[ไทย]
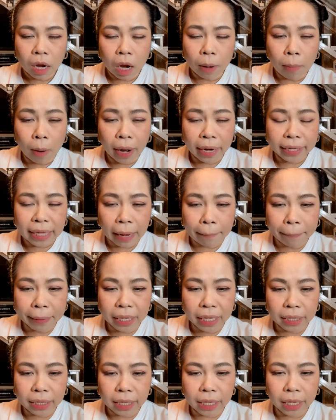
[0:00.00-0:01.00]
เขาบอกให้ทัก
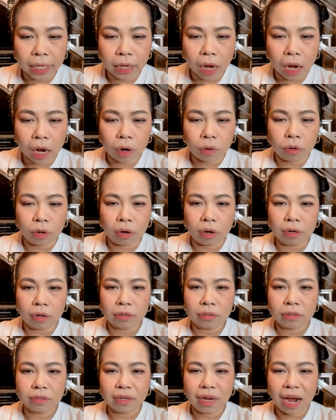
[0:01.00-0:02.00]
ไปอีกที เอาเหรอ
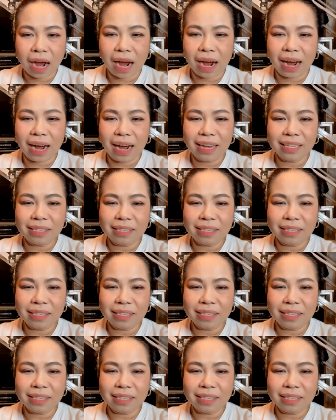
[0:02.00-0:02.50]
อ